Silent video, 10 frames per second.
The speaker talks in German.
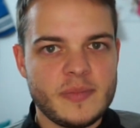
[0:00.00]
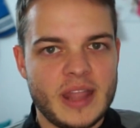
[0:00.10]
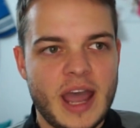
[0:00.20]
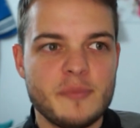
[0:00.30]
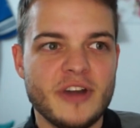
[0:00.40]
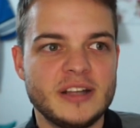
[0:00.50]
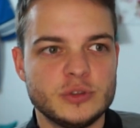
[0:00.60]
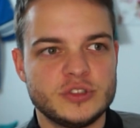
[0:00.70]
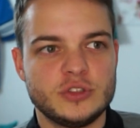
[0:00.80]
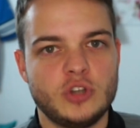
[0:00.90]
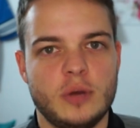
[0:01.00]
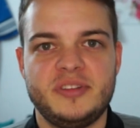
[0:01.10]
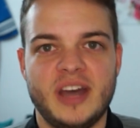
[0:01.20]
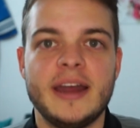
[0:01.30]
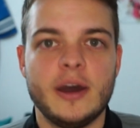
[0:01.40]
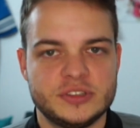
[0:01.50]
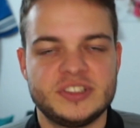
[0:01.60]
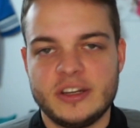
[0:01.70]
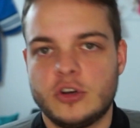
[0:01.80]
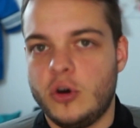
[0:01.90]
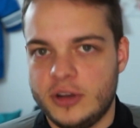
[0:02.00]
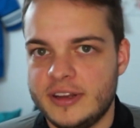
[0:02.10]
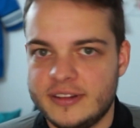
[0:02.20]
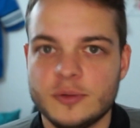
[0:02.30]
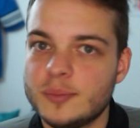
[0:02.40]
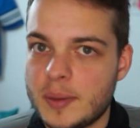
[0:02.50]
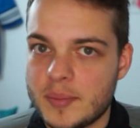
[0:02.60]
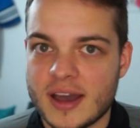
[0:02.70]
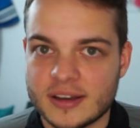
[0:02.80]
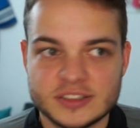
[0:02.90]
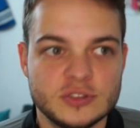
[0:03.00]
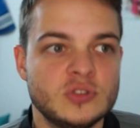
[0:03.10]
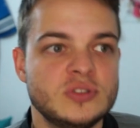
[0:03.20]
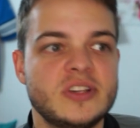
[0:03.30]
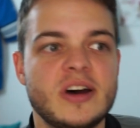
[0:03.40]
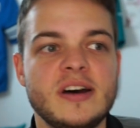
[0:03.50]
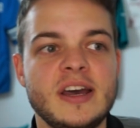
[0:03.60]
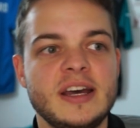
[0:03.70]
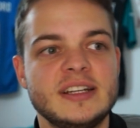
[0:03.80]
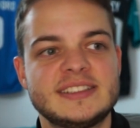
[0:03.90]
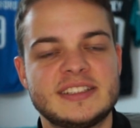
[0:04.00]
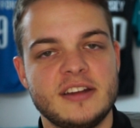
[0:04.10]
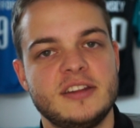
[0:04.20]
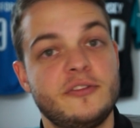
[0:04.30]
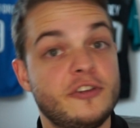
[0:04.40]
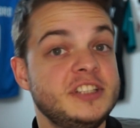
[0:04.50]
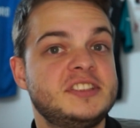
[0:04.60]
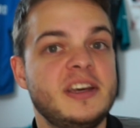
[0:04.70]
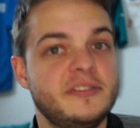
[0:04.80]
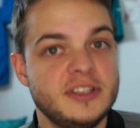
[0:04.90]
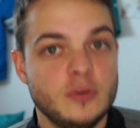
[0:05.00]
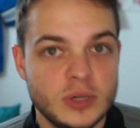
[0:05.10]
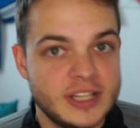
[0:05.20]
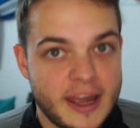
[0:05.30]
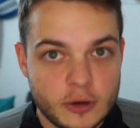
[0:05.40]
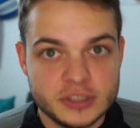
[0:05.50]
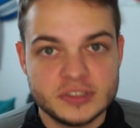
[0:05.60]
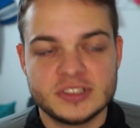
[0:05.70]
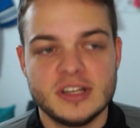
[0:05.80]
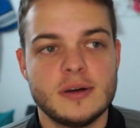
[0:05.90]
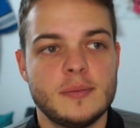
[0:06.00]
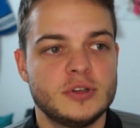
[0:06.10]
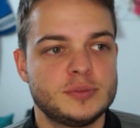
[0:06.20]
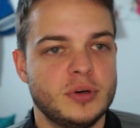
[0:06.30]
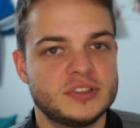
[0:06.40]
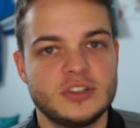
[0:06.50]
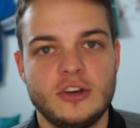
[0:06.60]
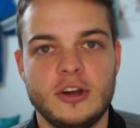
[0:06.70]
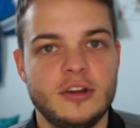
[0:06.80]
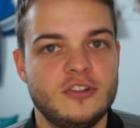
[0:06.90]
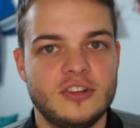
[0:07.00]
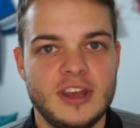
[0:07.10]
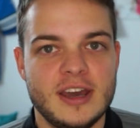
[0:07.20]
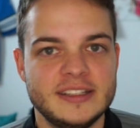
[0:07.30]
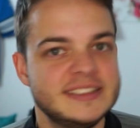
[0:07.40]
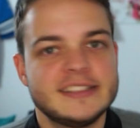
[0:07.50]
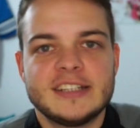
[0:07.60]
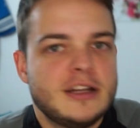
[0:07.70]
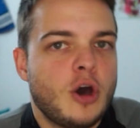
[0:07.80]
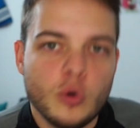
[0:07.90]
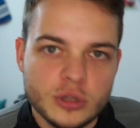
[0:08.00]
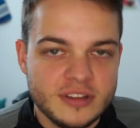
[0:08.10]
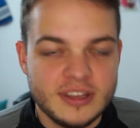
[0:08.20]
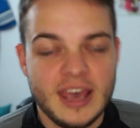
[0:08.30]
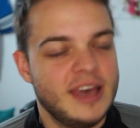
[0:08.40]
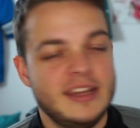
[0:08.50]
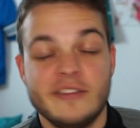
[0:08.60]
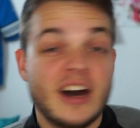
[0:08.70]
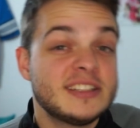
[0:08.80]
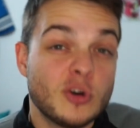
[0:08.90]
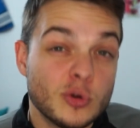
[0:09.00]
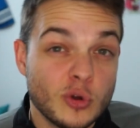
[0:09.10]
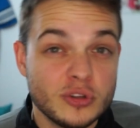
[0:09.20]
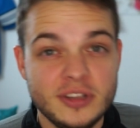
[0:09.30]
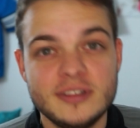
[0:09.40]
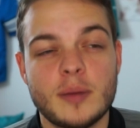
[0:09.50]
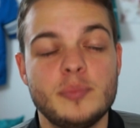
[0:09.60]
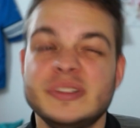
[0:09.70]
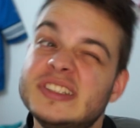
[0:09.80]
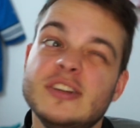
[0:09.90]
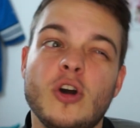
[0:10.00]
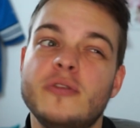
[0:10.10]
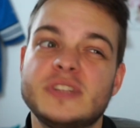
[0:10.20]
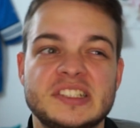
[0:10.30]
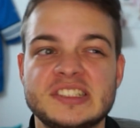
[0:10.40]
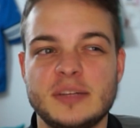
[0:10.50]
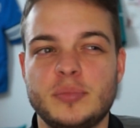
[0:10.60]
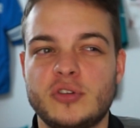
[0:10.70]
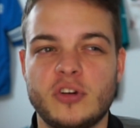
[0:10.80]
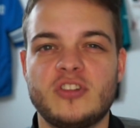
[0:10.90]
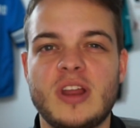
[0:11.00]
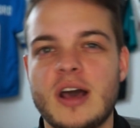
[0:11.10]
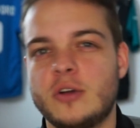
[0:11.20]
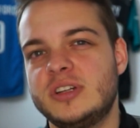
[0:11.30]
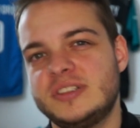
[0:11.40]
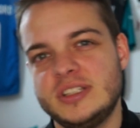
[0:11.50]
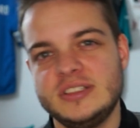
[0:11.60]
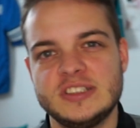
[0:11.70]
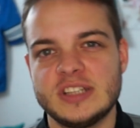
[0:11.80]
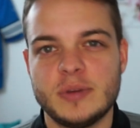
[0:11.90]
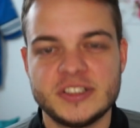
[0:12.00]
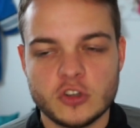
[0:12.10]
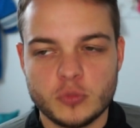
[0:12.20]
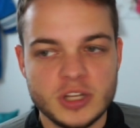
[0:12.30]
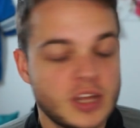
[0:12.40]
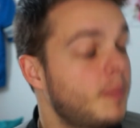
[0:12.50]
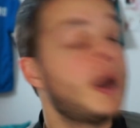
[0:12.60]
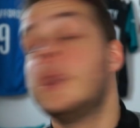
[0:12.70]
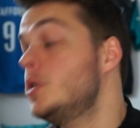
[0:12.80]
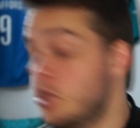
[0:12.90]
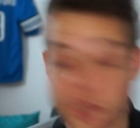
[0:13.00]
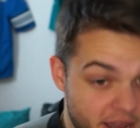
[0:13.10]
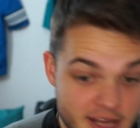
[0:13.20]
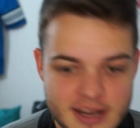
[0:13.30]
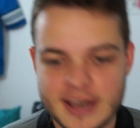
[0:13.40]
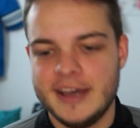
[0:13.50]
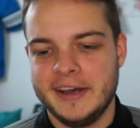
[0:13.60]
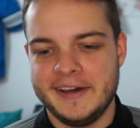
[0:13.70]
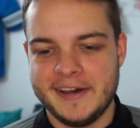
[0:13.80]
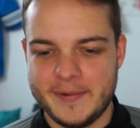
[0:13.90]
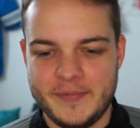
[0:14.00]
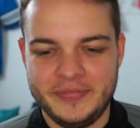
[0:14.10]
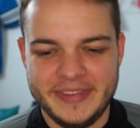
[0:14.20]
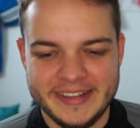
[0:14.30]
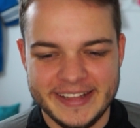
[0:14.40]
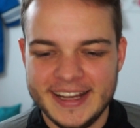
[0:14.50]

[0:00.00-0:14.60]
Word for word: haben wir halt unsere Top 3 Outside-Corner nicht und man merkt es. Und unser Starting Free Safety Will Harris ähm, aus Boston College, der ist es halt auch nicht. Der war es auch noch nie. Ich habe ein bisschen gehofft, dass es an Patricia lag und dass er dieses Jahr besser spielt, aber nein. Ähm,